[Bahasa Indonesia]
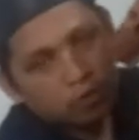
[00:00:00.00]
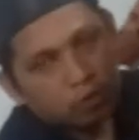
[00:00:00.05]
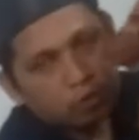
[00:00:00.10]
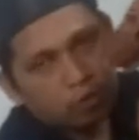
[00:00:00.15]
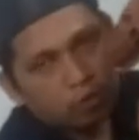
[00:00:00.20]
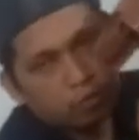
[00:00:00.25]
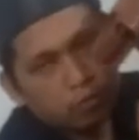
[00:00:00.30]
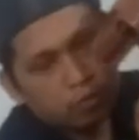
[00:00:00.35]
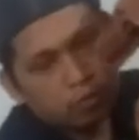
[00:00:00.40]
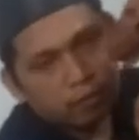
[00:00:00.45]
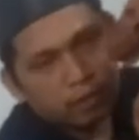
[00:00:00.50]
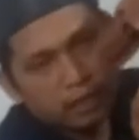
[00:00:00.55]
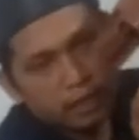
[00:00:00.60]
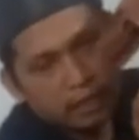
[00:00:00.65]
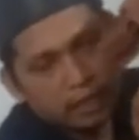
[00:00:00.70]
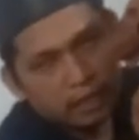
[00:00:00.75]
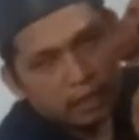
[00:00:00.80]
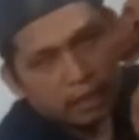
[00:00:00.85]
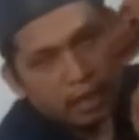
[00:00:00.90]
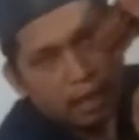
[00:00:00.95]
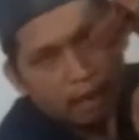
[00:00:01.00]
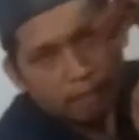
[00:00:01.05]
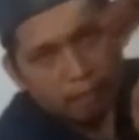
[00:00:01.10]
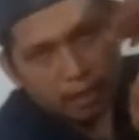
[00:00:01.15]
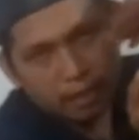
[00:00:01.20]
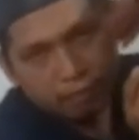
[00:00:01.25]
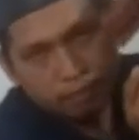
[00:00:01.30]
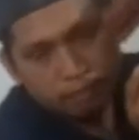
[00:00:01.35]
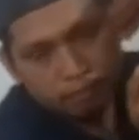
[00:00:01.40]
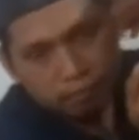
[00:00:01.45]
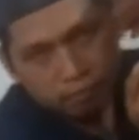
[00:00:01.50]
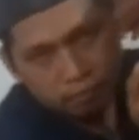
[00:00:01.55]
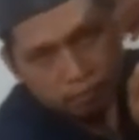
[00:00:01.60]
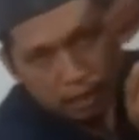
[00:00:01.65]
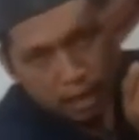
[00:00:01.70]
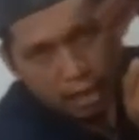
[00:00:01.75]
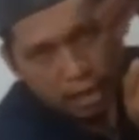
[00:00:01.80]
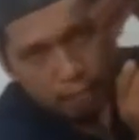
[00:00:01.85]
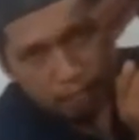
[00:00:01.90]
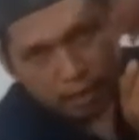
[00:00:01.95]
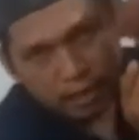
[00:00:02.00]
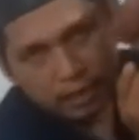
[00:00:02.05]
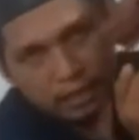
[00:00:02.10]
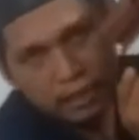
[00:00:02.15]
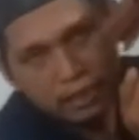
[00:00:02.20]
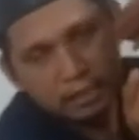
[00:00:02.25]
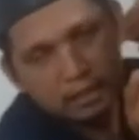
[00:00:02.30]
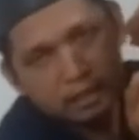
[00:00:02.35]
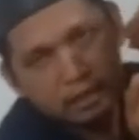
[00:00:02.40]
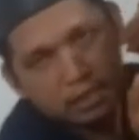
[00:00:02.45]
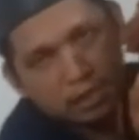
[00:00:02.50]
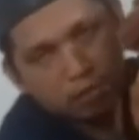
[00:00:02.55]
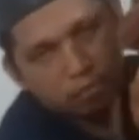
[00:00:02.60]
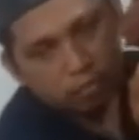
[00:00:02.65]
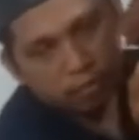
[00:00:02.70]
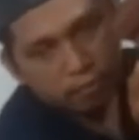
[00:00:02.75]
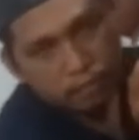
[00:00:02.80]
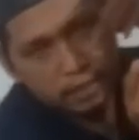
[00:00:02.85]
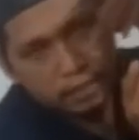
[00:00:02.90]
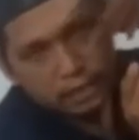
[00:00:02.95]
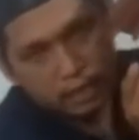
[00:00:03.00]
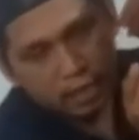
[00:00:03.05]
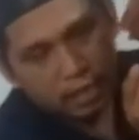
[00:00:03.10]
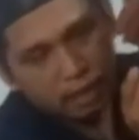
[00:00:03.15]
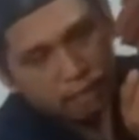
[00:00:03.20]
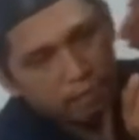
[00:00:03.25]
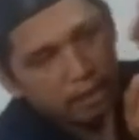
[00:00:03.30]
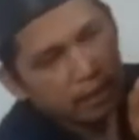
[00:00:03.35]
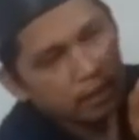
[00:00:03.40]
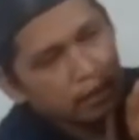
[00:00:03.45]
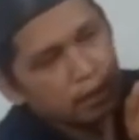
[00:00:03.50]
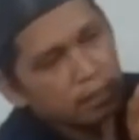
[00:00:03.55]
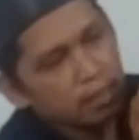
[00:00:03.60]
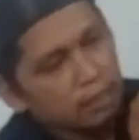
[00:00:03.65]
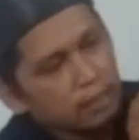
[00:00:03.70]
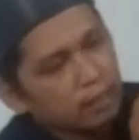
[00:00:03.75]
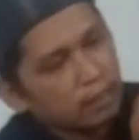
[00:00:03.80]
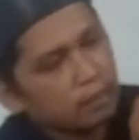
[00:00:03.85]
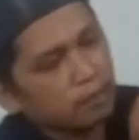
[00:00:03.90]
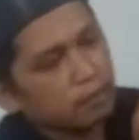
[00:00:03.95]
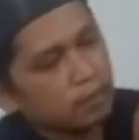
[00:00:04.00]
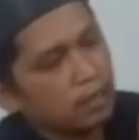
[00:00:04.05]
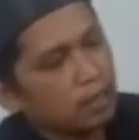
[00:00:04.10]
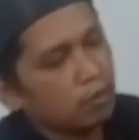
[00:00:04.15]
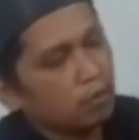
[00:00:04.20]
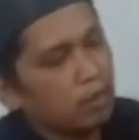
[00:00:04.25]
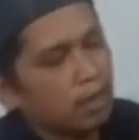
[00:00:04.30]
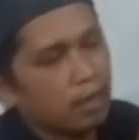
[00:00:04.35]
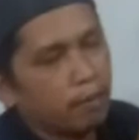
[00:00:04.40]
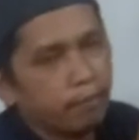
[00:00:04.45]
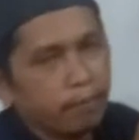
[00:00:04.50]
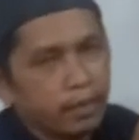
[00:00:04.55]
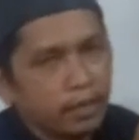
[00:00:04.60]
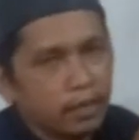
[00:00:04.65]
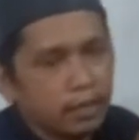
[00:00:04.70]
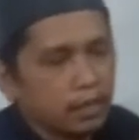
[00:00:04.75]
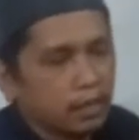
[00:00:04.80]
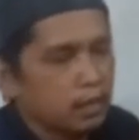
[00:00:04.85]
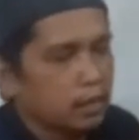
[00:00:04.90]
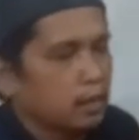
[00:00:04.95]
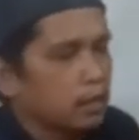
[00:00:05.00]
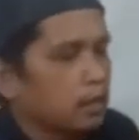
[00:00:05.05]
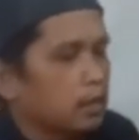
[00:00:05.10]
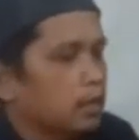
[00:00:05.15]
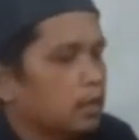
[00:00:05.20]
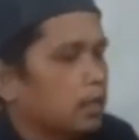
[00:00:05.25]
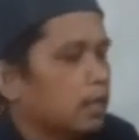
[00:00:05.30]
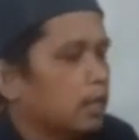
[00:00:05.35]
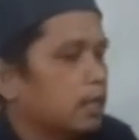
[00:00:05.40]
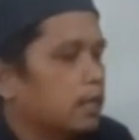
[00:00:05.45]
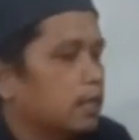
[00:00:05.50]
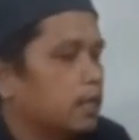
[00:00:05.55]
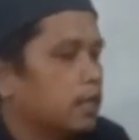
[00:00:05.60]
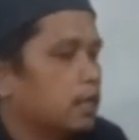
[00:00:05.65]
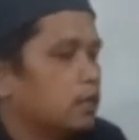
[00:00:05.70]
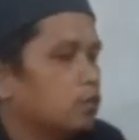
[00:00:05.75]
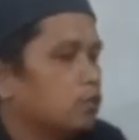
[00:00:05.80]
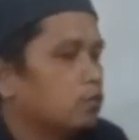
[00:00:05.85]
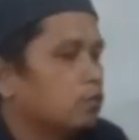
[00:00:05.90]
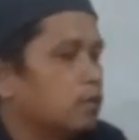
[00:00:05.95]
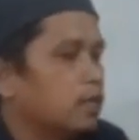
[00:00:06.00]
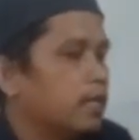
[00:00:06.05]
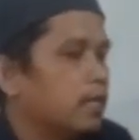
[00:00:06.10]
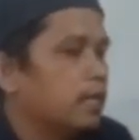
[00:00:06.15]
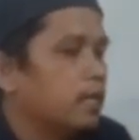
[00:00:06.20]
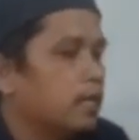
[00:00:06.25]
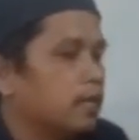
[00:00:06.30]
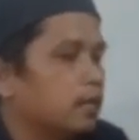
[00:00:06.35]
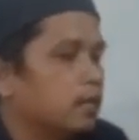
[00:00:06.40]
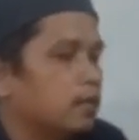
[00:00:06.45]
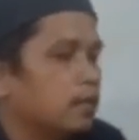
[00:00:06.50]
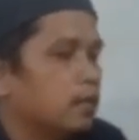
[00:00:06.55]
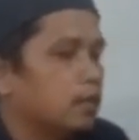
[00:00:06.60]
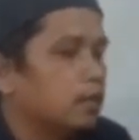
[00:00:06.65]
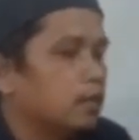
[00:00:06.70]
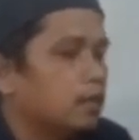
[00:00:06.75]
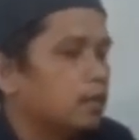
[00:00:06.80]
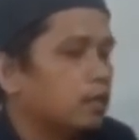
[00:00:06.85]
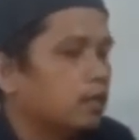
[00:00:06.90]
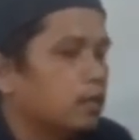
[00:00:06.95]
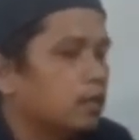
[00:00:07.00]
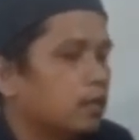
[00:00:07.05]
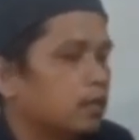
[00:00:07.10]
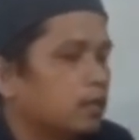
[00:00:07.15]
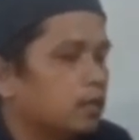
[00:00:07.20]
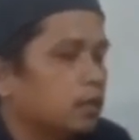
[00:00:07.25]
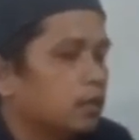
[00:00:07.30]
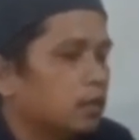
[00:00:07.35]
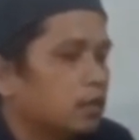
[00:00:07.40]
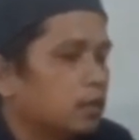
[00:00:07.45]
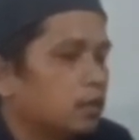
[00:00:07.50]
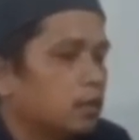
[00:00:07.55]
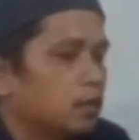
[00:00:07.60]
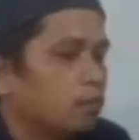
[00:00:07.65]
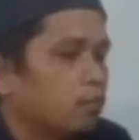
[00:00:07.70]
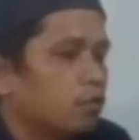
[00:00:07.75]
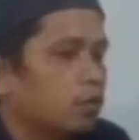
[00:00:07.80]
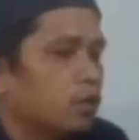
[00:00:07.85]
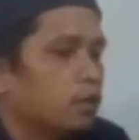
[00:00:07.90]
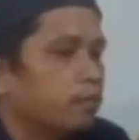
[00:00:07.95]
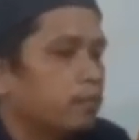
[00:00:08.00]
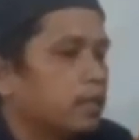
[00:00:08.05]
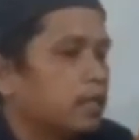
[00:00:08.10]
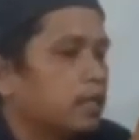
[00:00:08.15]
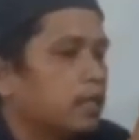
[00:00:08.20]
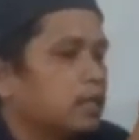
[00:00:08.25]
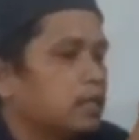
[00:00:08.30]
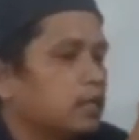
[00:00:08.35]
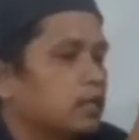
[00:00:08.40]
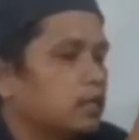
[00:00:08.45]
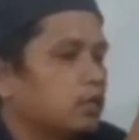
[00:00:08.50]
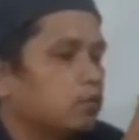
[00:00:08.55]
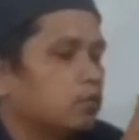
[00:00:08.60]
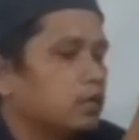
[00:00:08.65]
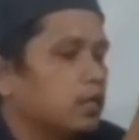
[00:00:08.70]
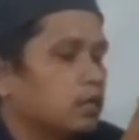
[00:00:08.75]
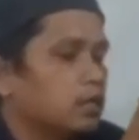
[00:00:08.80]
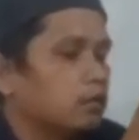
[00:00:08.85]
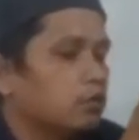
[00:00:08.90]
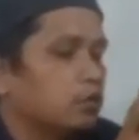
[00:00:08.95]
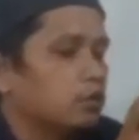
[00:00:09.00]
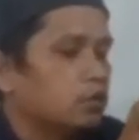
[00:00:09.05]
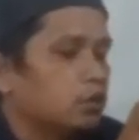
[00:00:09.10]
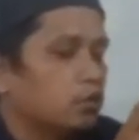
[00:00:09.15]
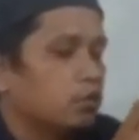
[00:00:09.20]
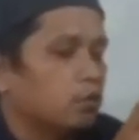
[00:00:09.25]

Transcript: cukup lumayan aman aman lah insya Allah pemirsa aman ini sarung HP ini karena sudah uh, dimodifikasi sudah diuji